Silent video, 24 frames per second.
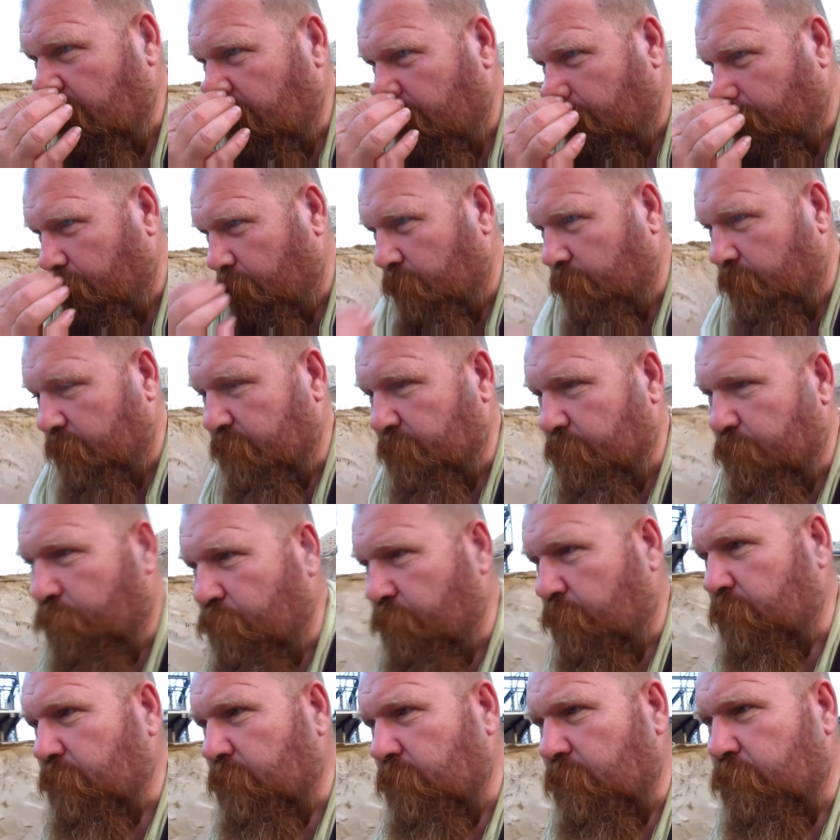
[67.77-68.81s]
Пол восьмого
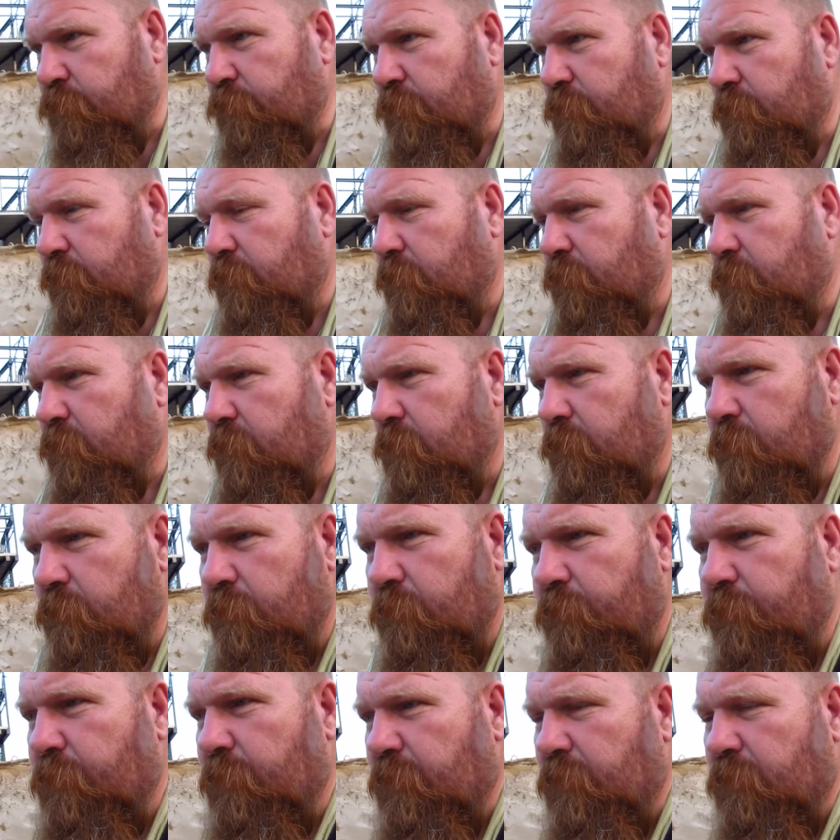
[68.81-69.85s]
начал.
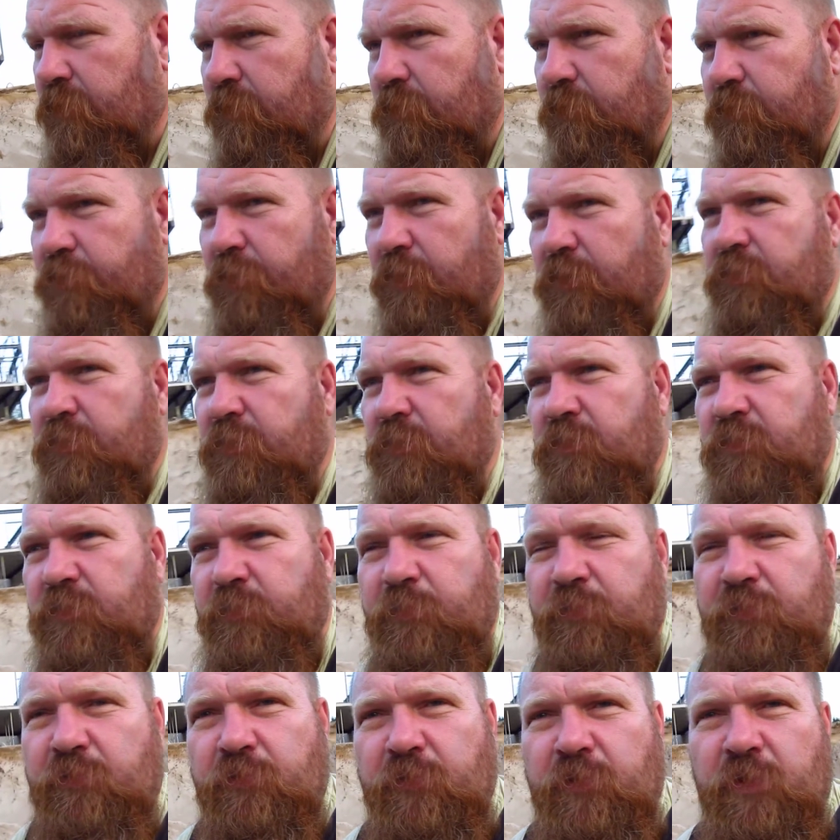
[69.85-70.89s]
Блин, по 11, по
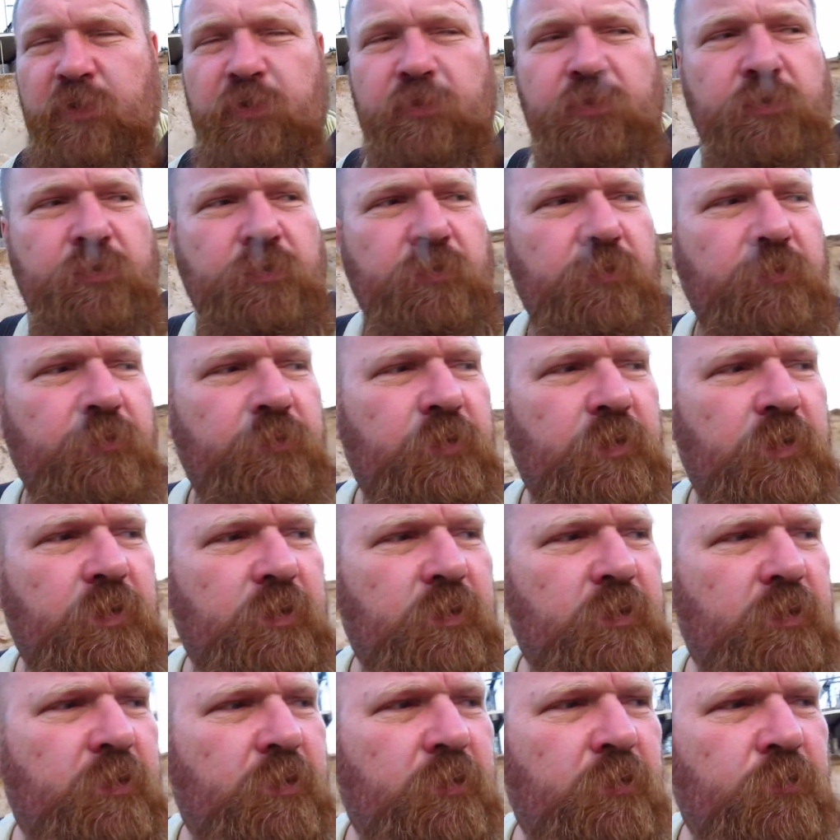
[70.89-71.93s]
12 часов в день.
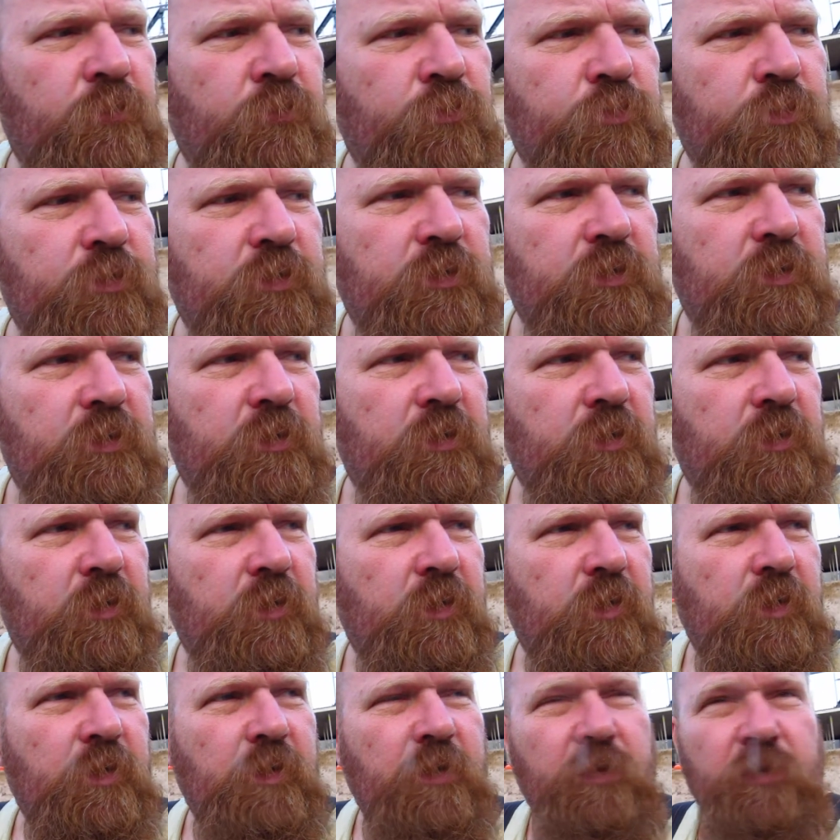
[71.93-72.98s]
Ужас.
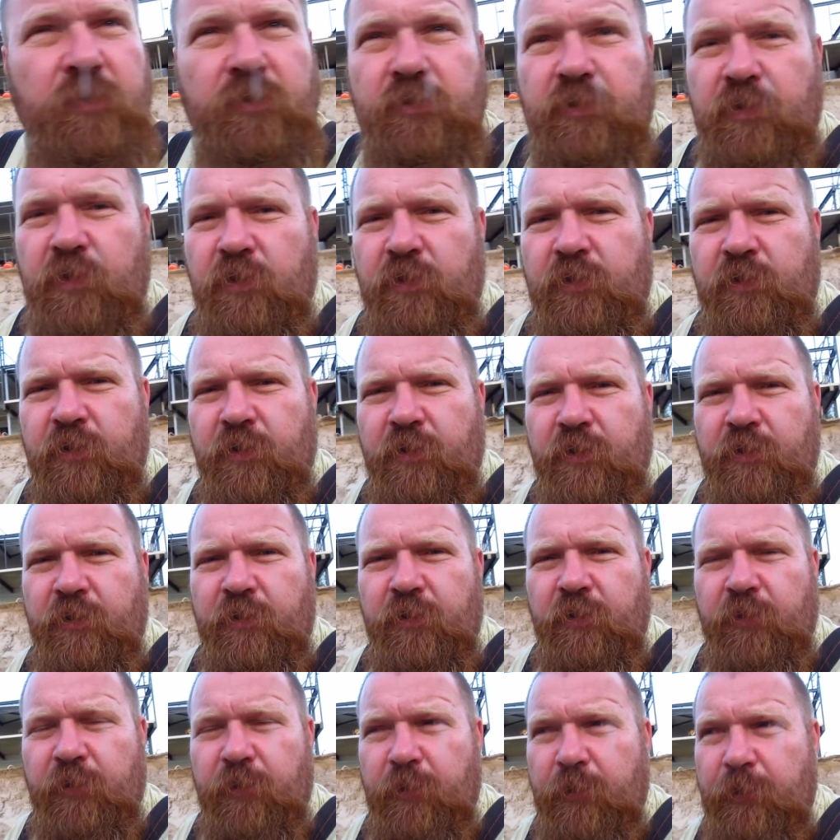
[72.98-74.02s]
Конца и края нет.